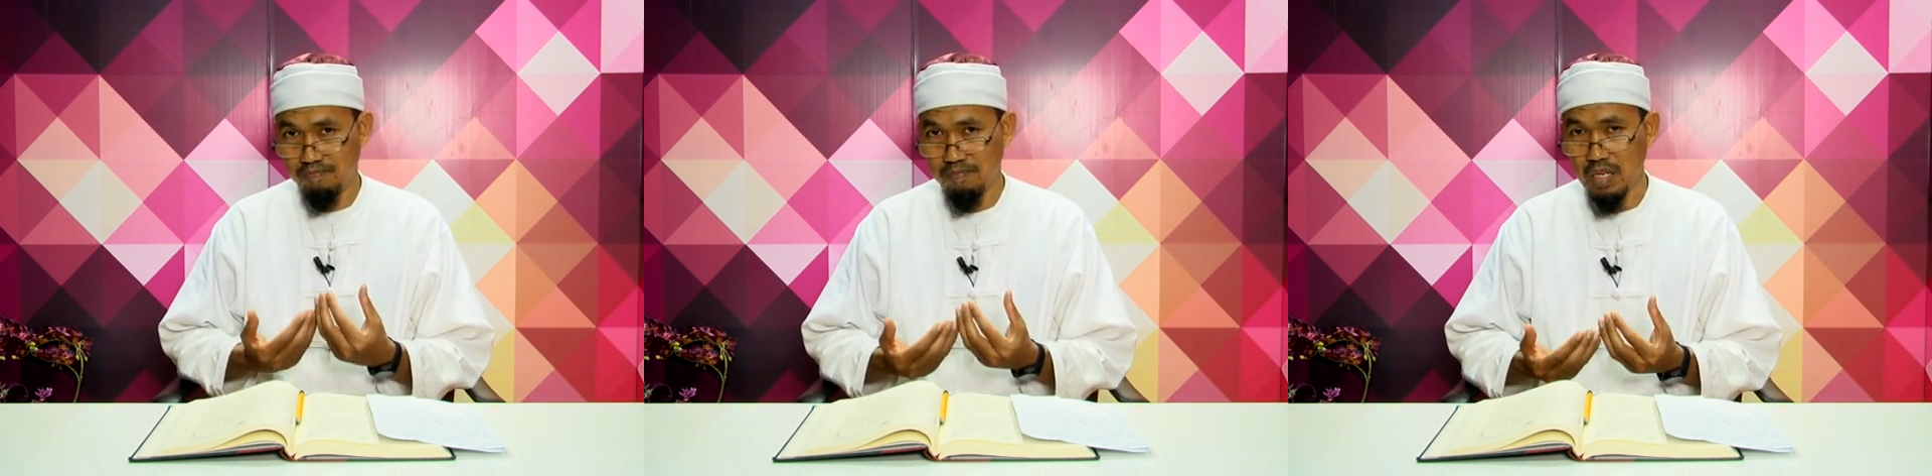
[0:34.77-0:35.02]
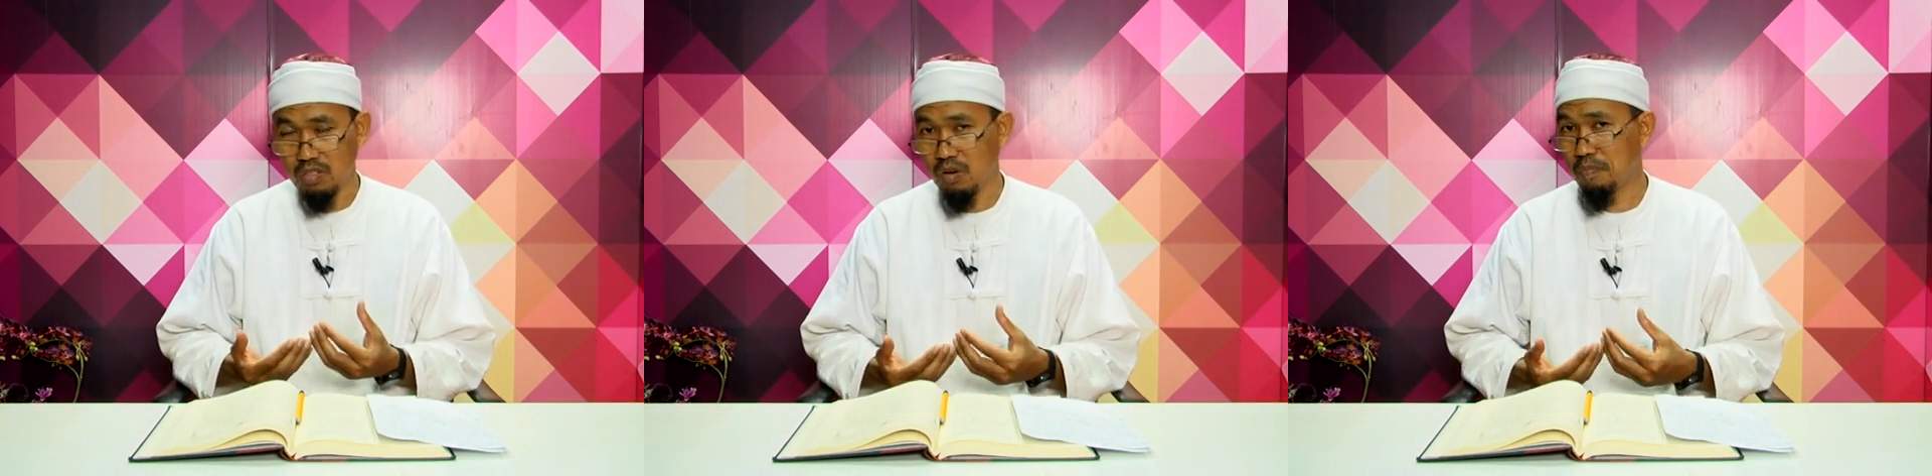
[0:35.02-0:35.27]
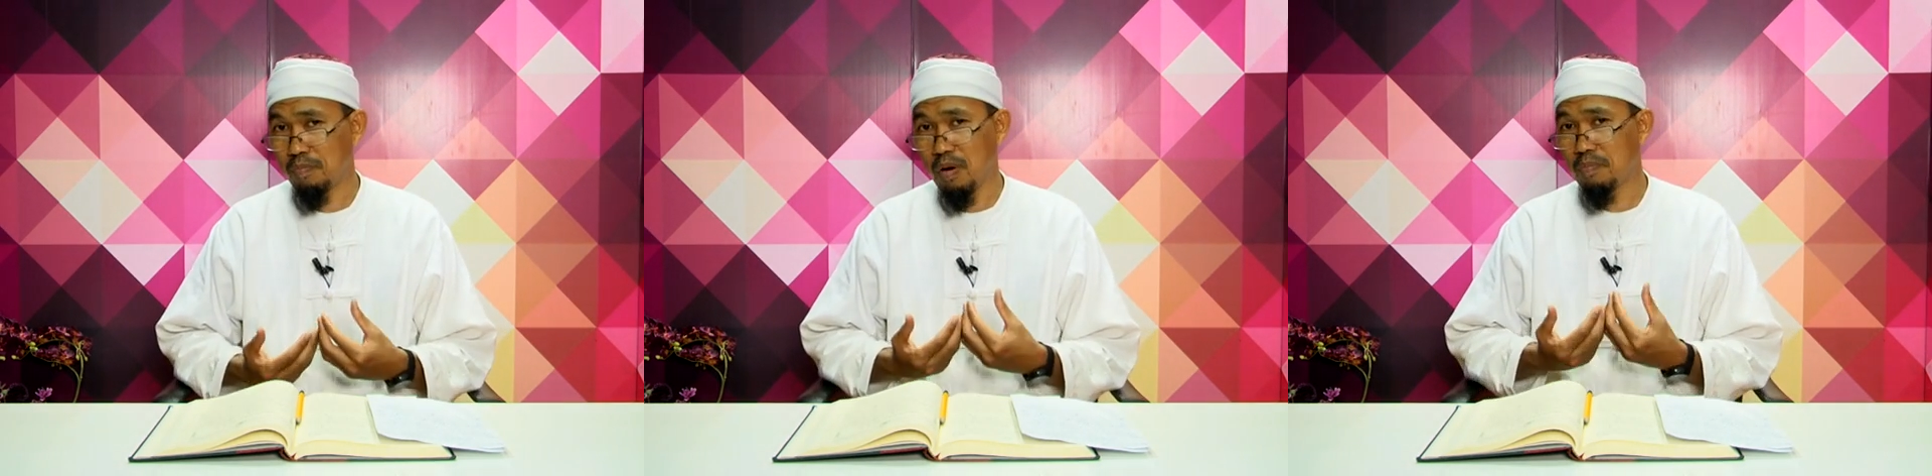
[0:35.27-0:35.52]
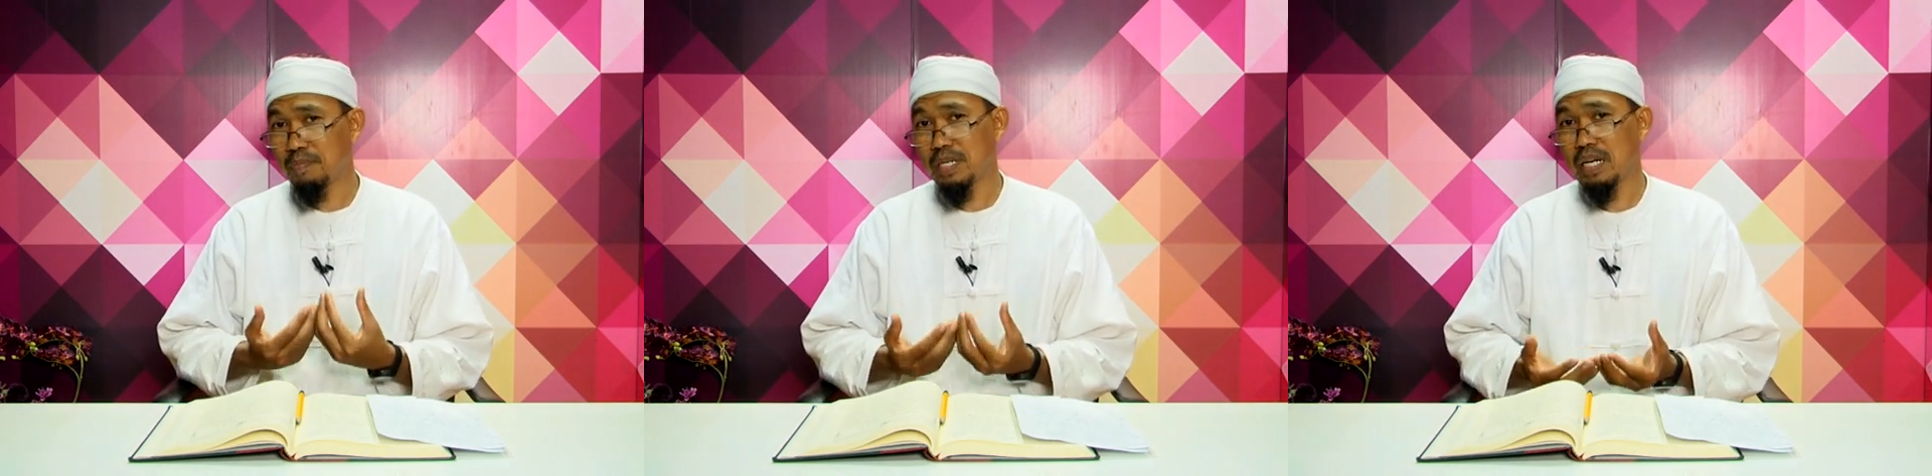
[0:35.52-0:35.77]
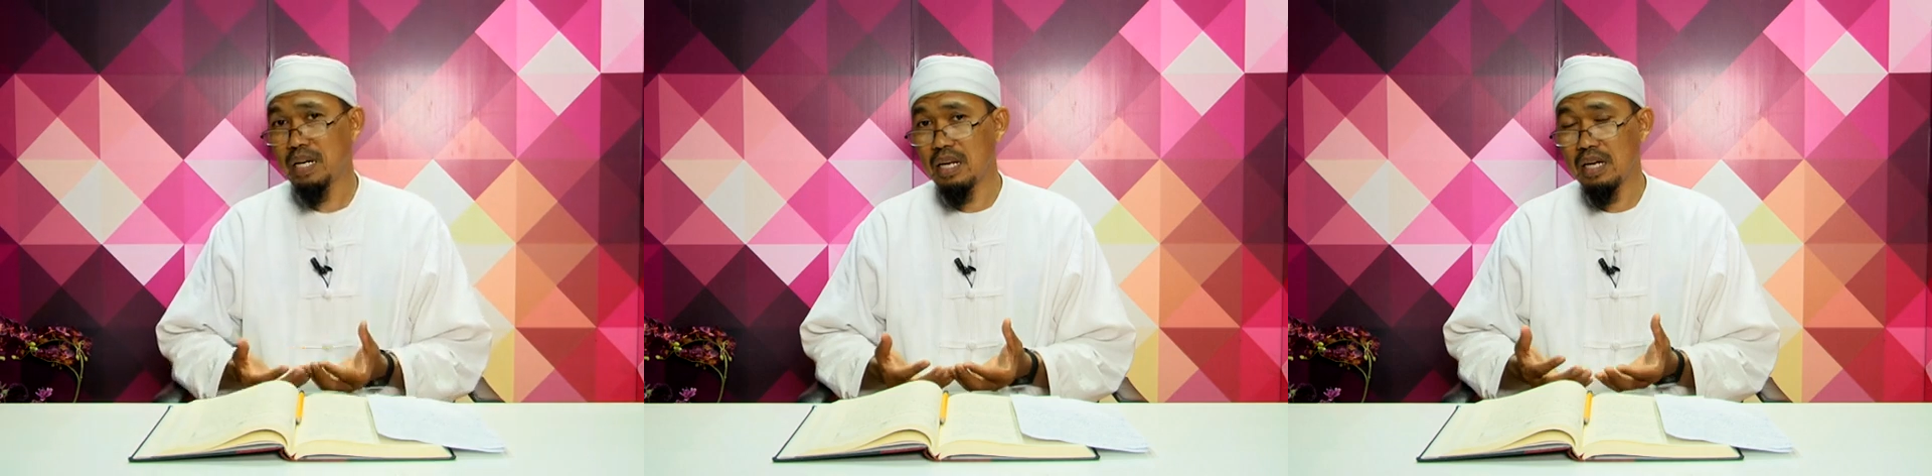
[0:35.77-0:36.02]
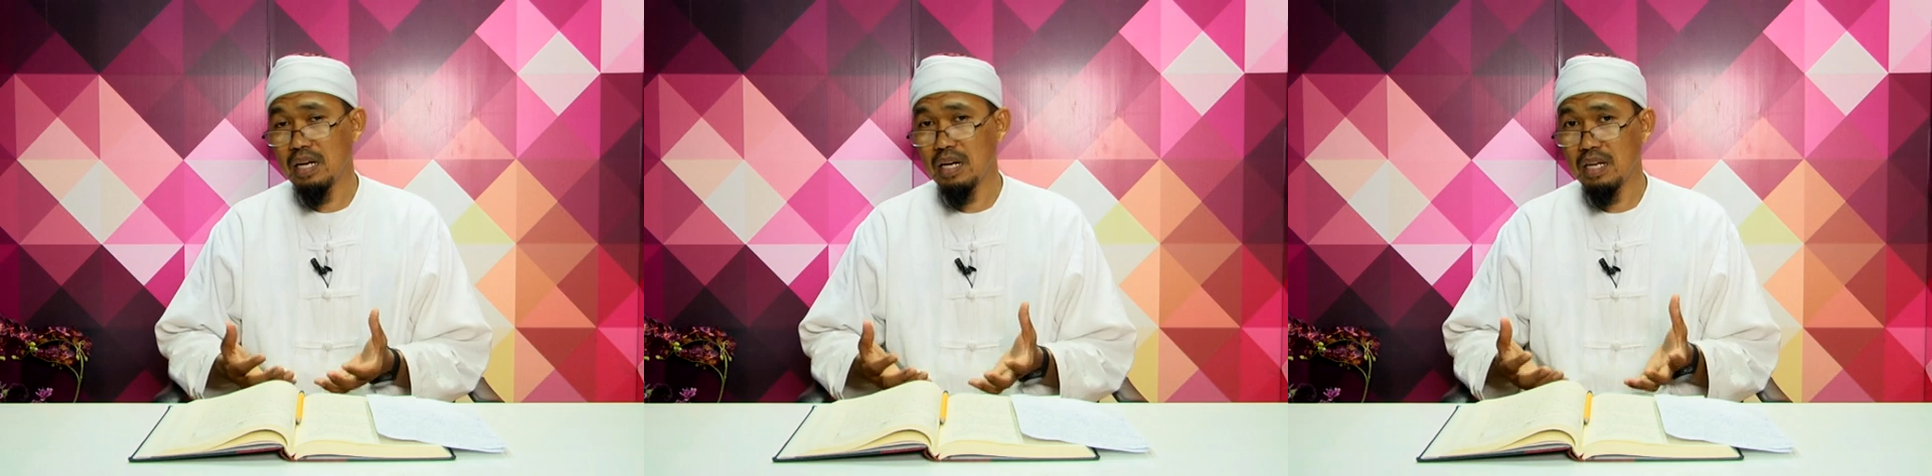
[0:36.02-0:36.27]
ประสบพบเจอ
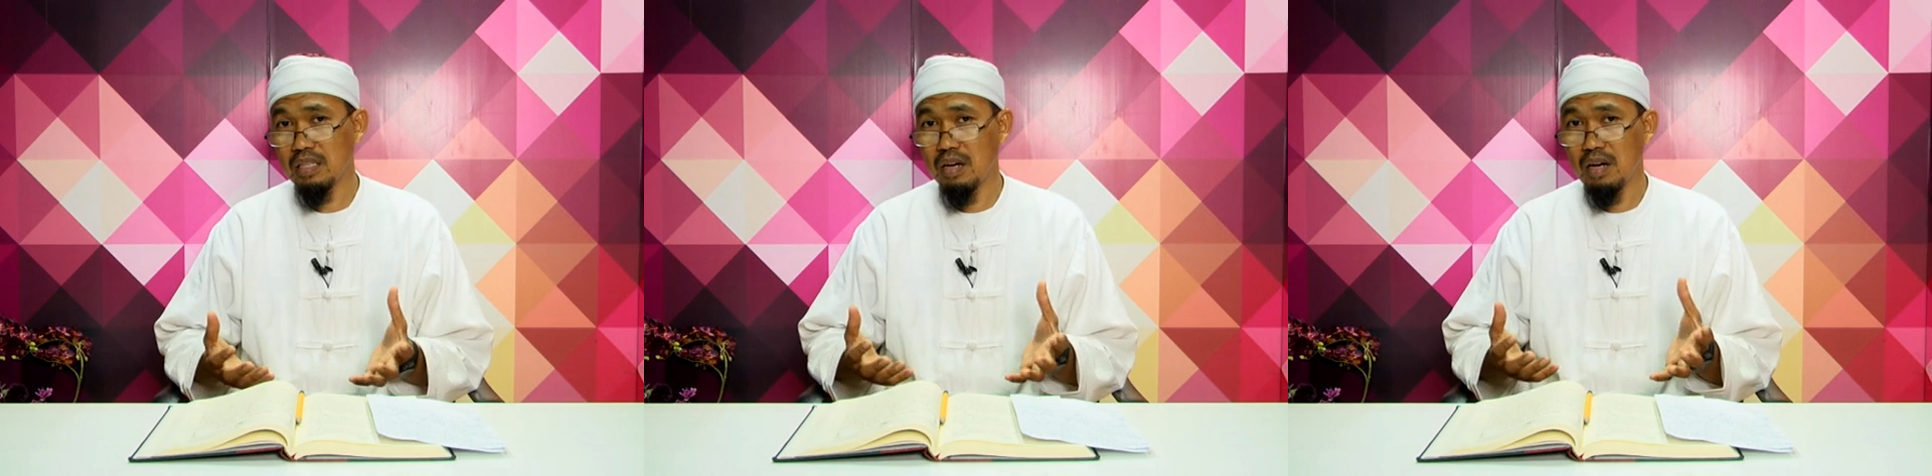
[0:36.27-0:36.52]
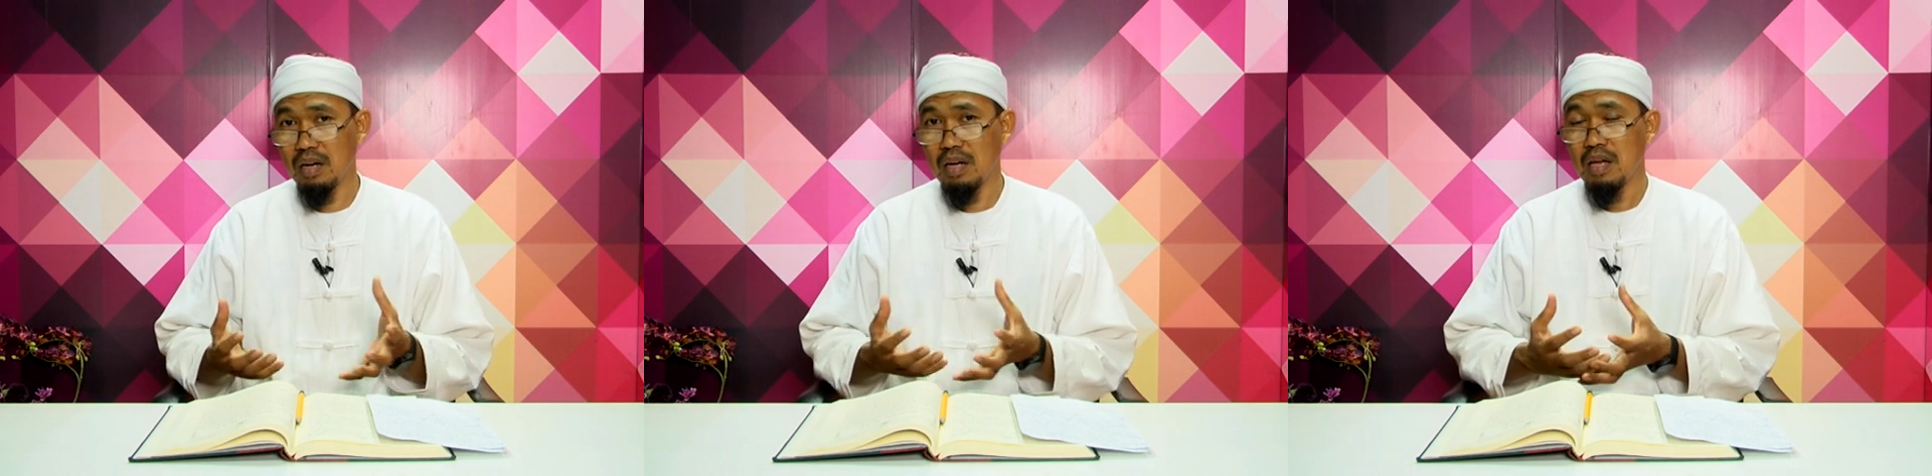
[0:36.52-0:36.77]
แล้วก็จะต้อง